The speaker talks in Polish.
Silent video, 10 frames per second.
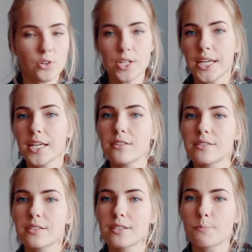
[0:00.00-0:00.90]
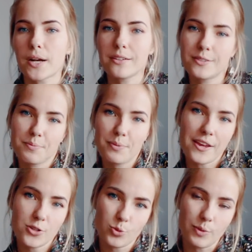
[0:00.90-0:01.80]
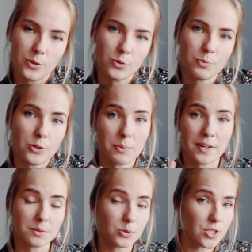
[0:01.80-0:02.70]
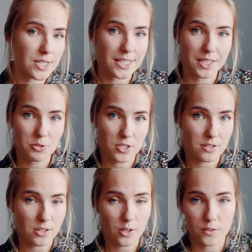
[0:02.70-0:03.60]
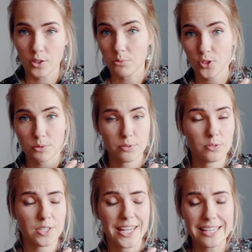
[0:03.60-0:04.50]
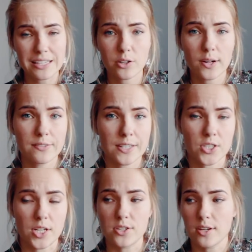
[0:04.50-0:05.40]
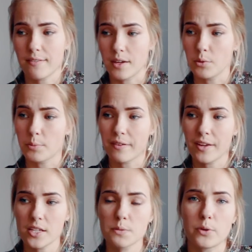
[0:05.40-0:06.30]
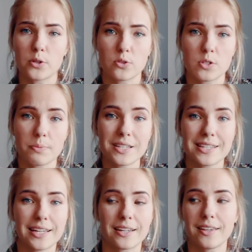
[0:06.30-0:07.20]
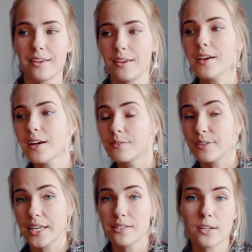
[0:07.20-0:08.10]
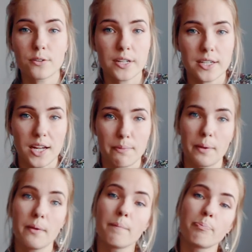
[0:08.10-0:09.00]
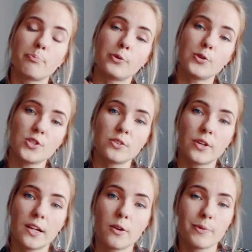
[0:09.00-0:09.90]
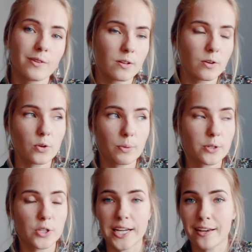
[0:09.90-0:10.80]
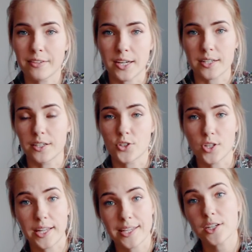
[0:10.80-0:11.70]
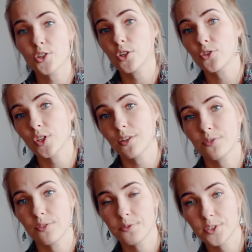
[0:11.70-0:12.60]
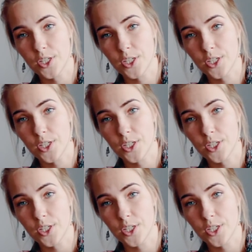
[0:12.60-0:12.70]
To nie jest sprawa 5 minut, bo naprawdę musicie nad tym się zastanowić. To może być jakiekolwiek rzeczy, nie wiem, uprawianie sportu, spacerki, wyjazdy rowerkami pójście do e, ulubionych kawiarni, czytanie książki w, w